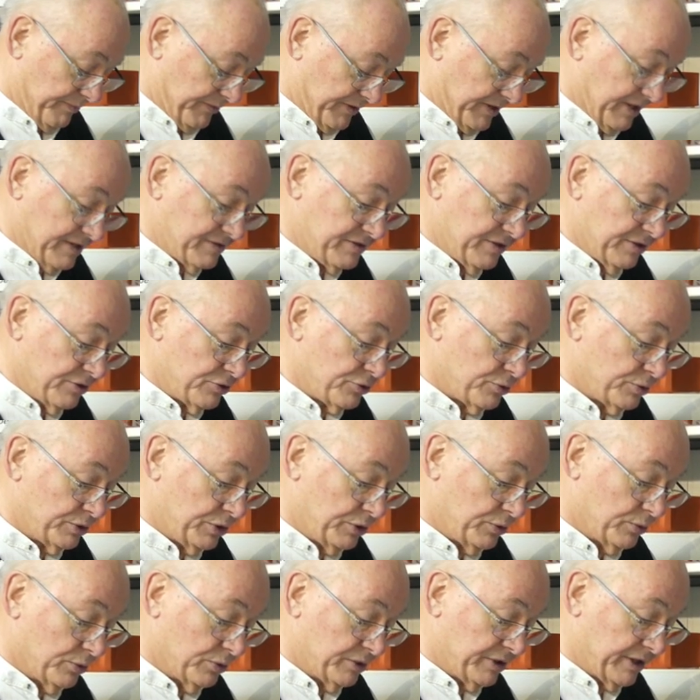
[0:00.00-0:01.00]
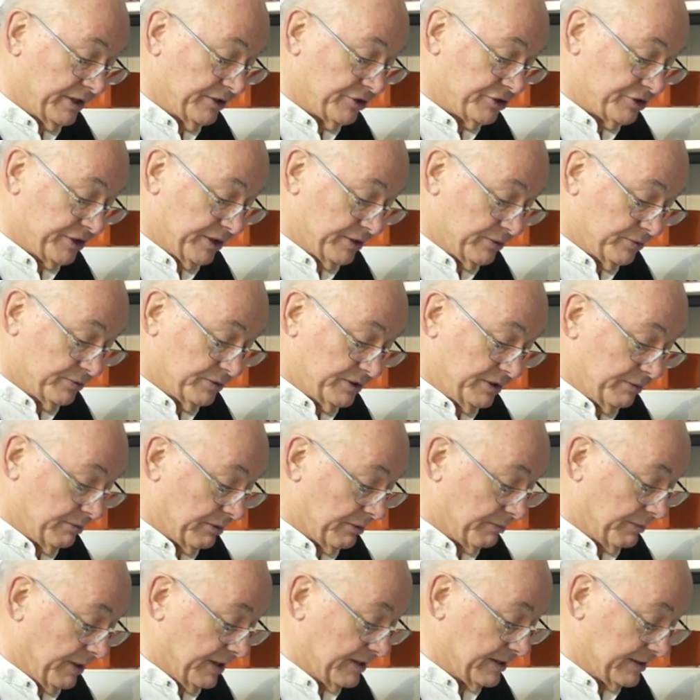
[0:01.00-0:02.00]
Das sind so die Grundeinstellungen, die
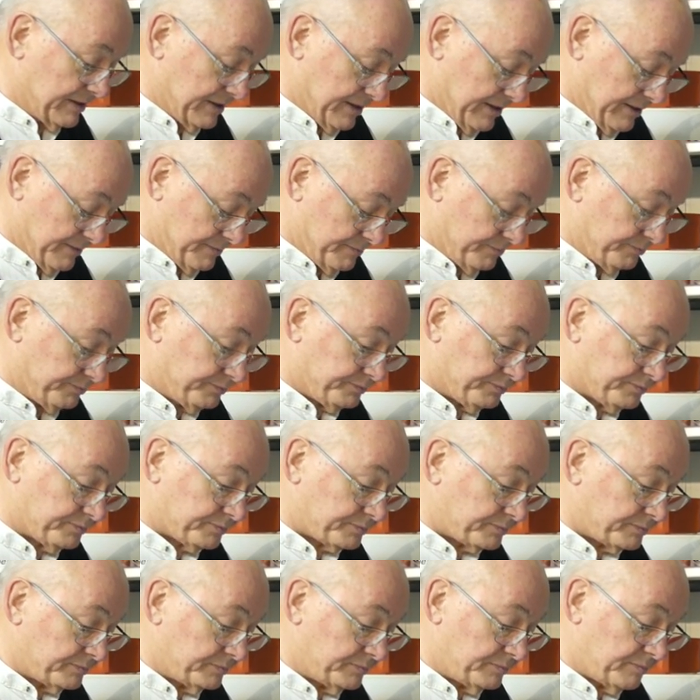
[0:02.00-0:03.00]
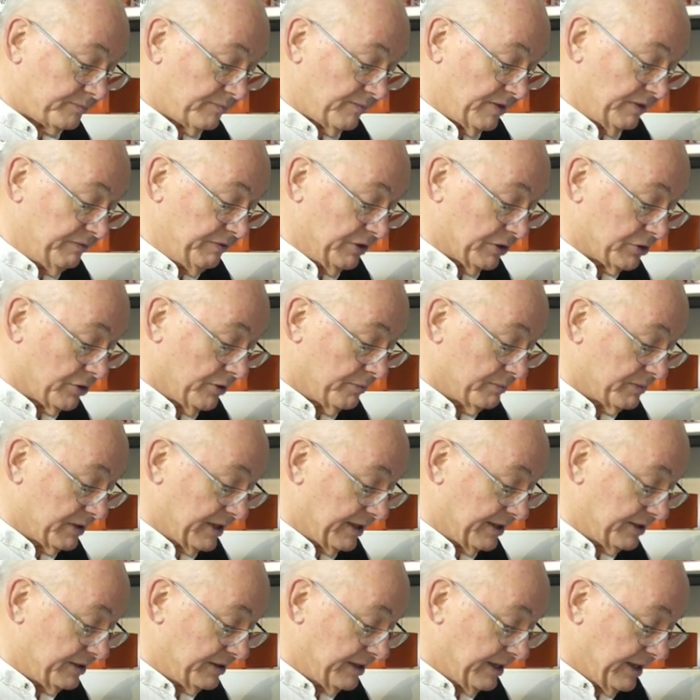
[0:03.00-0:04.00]
man machen kann. Wir kommen
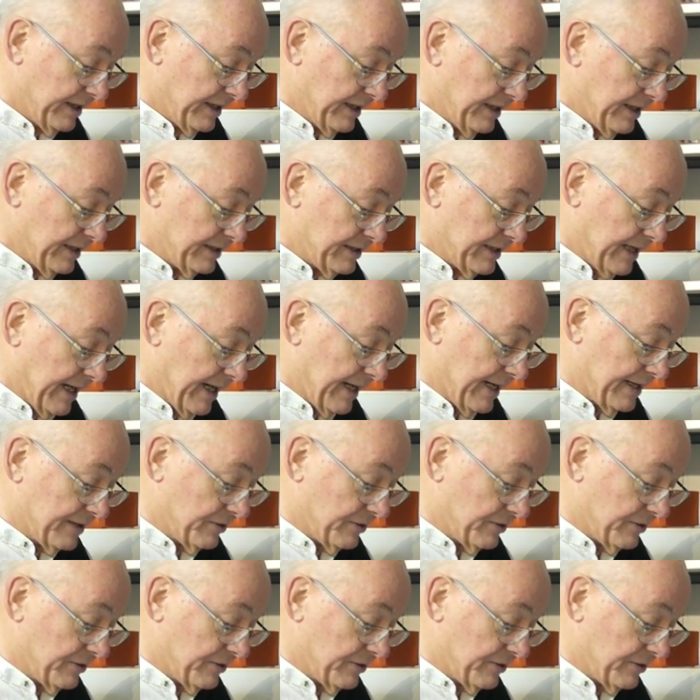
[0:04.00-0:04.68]
gleich da